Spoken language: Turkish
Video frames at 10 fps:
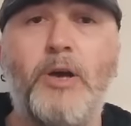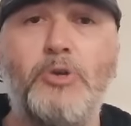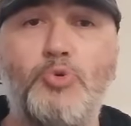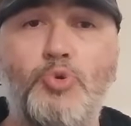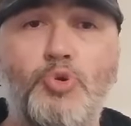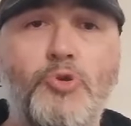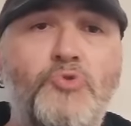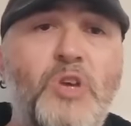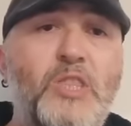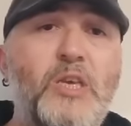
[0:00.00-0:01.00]

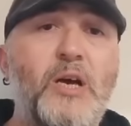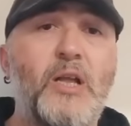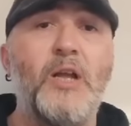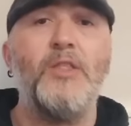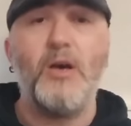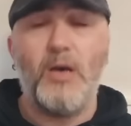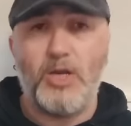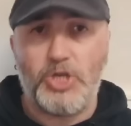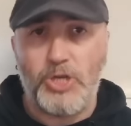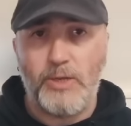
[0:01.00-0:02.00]
başvurusunun reddi kararına
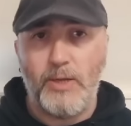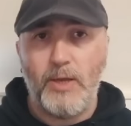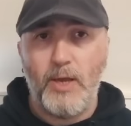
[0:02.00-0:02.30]
karşı